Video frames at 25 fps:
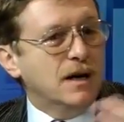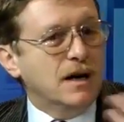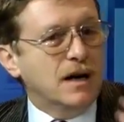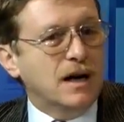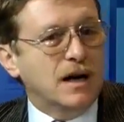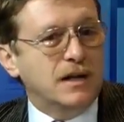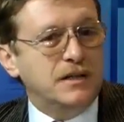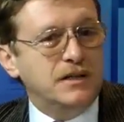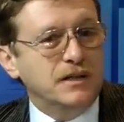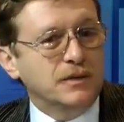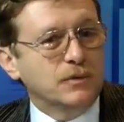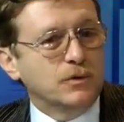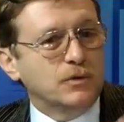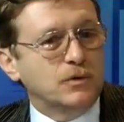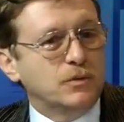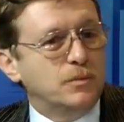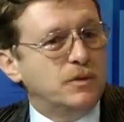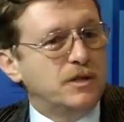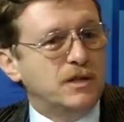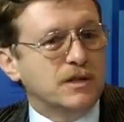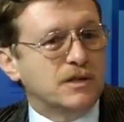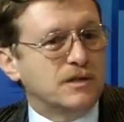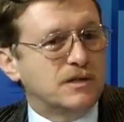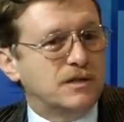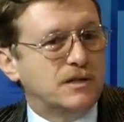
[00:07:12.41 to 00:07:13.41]
один вот у
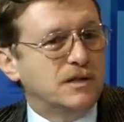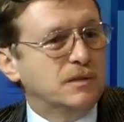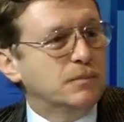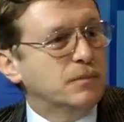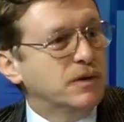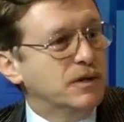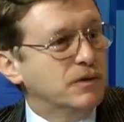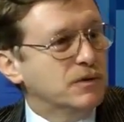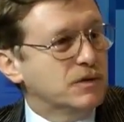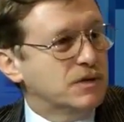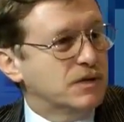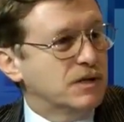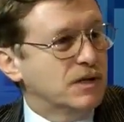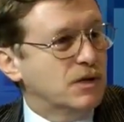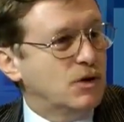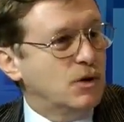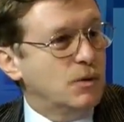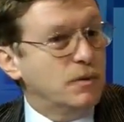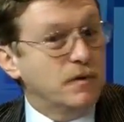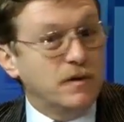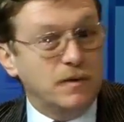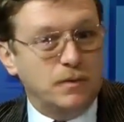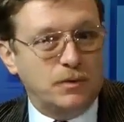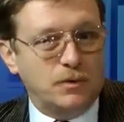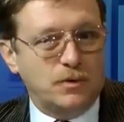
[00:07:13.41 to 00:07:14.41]
меня сын моего
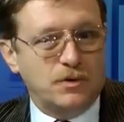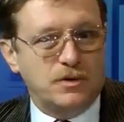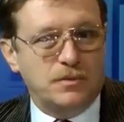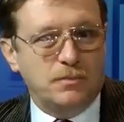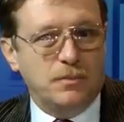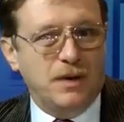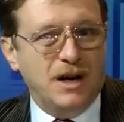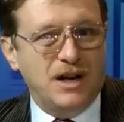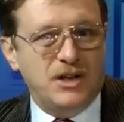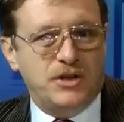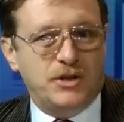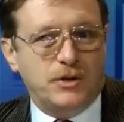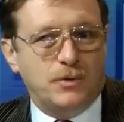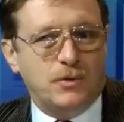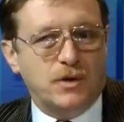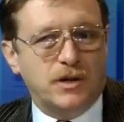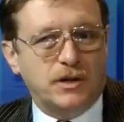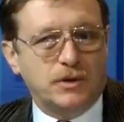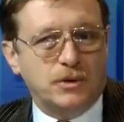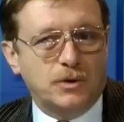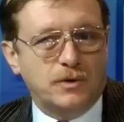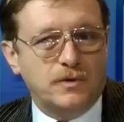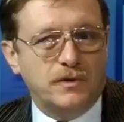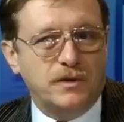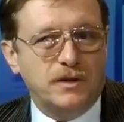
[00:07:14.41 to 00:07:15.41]
знакомого, то есть мальчик, у
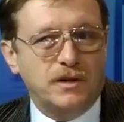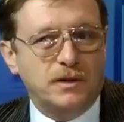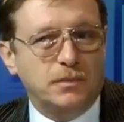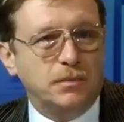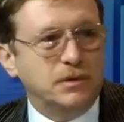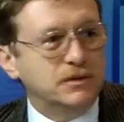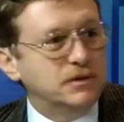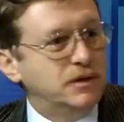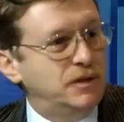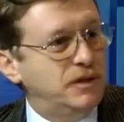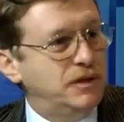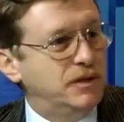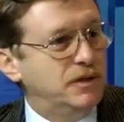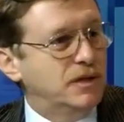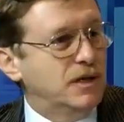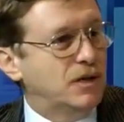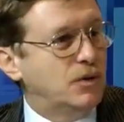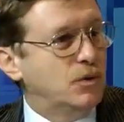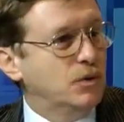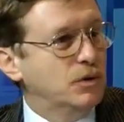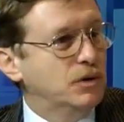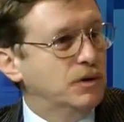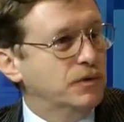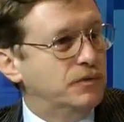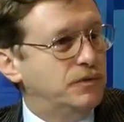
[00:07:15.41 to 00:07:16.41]
которого не было ни
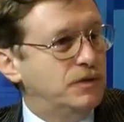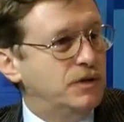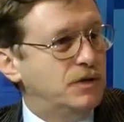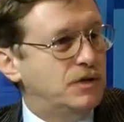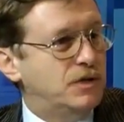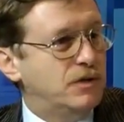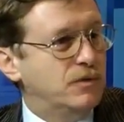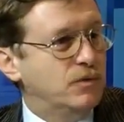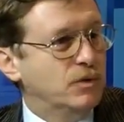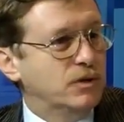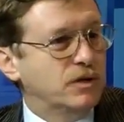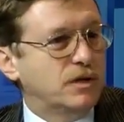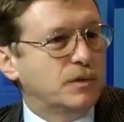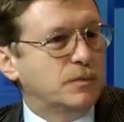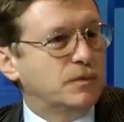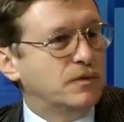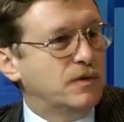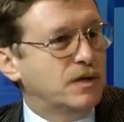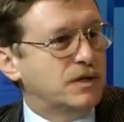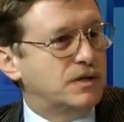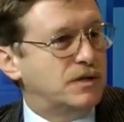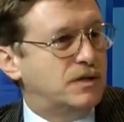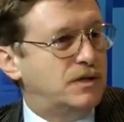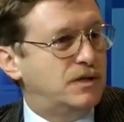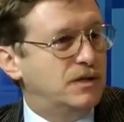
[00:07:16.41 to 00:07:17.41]
доходов, ничего, там
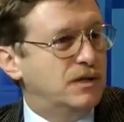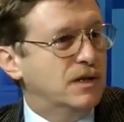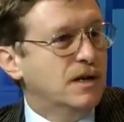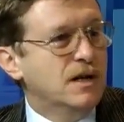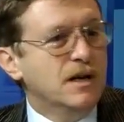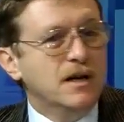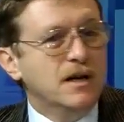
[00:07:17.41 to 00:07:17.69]
20